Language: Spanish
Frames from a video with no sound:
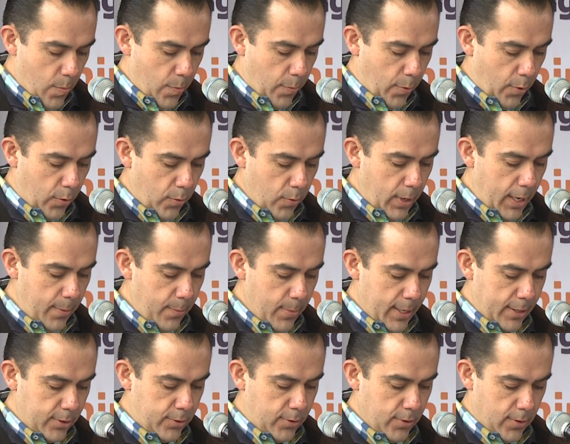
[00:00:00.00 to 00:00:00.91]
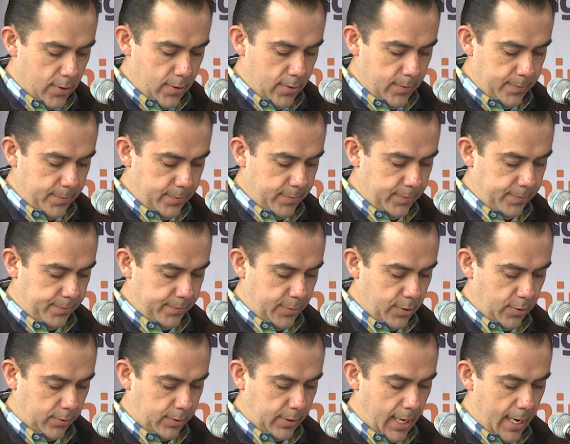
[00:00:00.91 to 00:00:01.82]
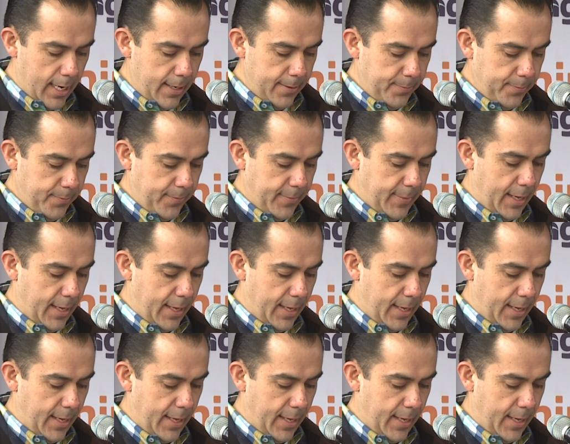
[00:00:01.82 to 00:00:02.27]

por una inversión total